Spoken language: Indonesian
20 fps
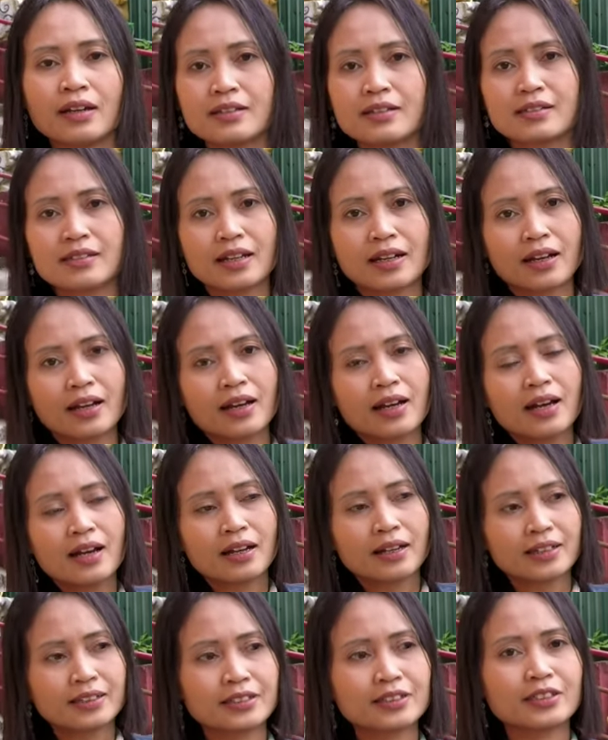di sana
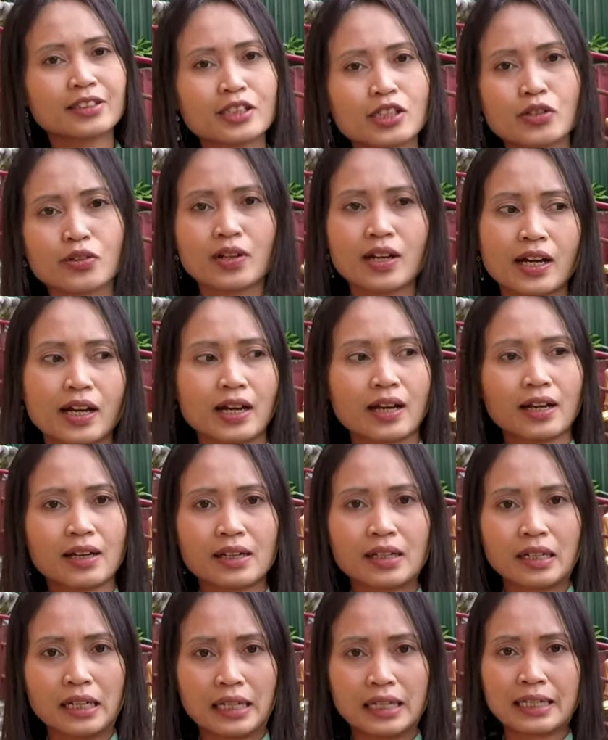gajinya juga
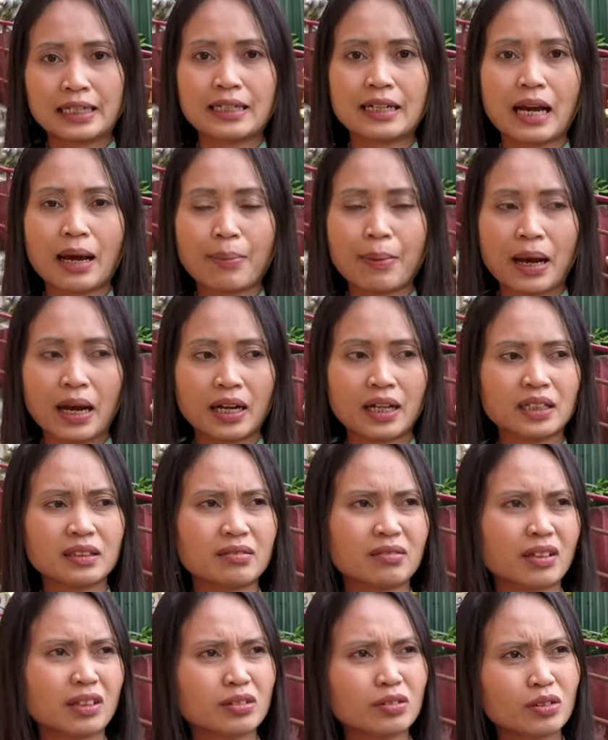rendah banget
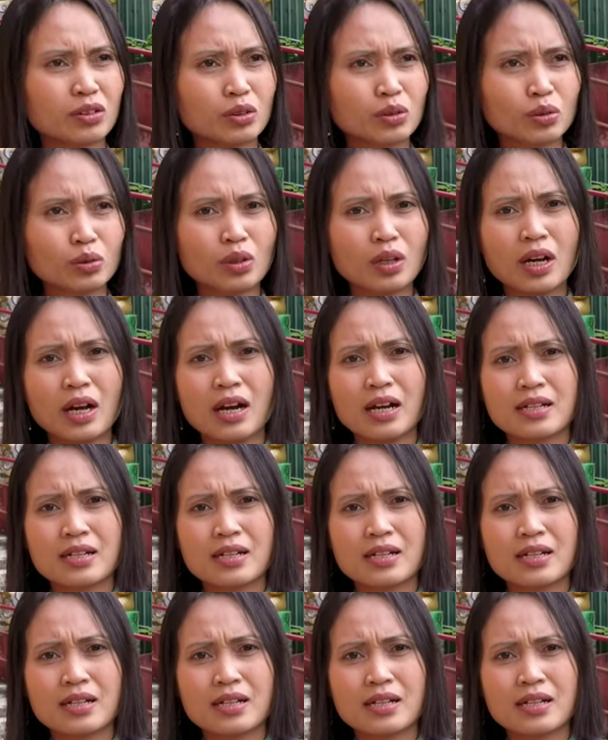waktu itu